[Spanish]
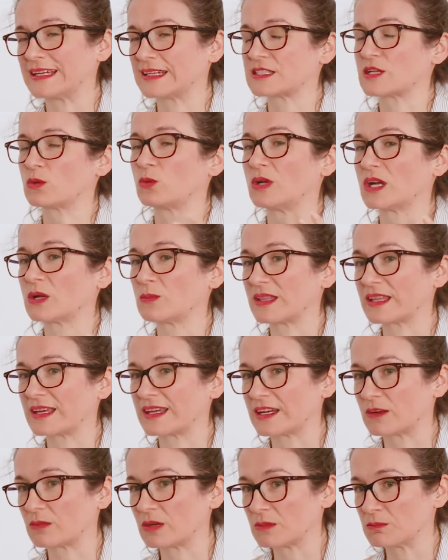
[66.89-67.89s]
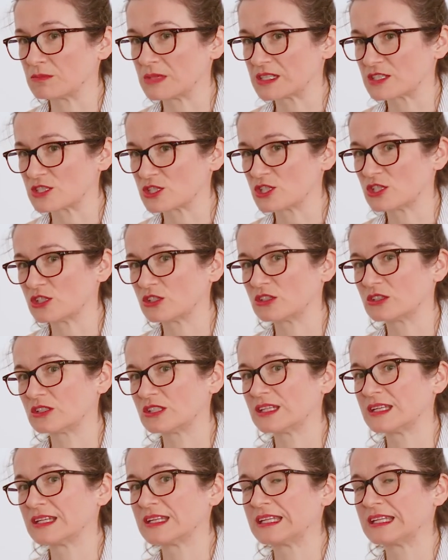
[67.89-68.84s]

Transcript: asegurarme de que era una inversión.